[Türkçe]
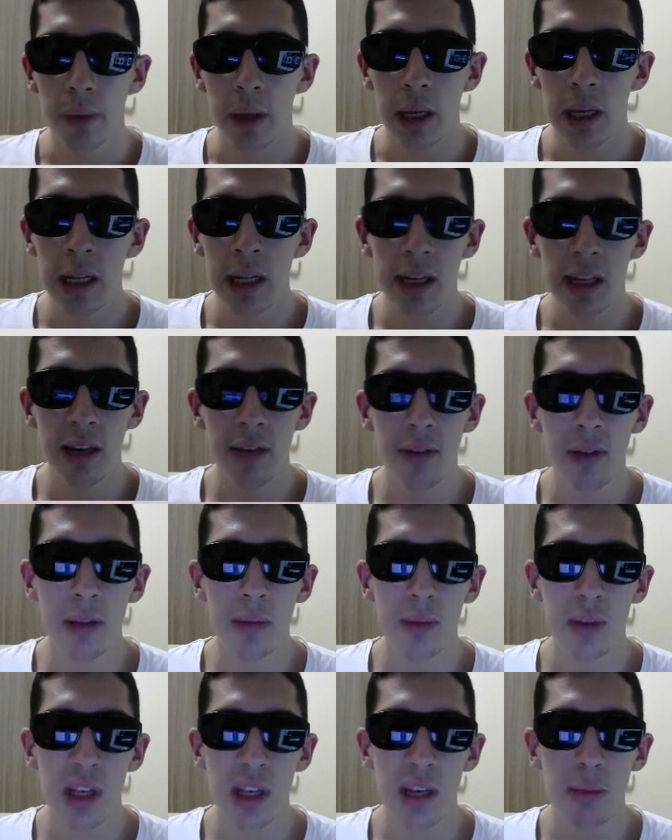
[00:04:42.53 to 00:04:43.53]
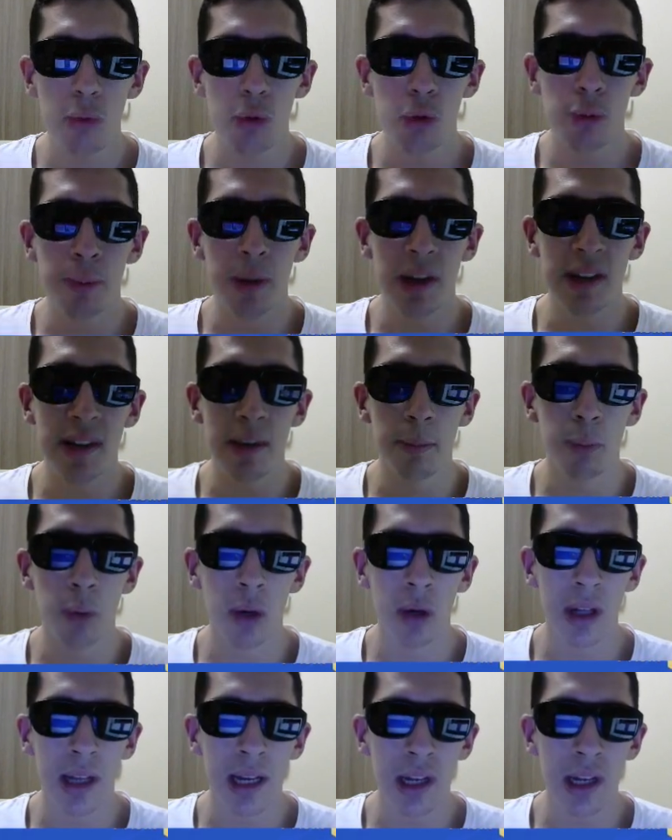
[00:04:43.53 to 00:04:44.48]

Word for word: Inaki Williams iyi bir süper sap bu arada.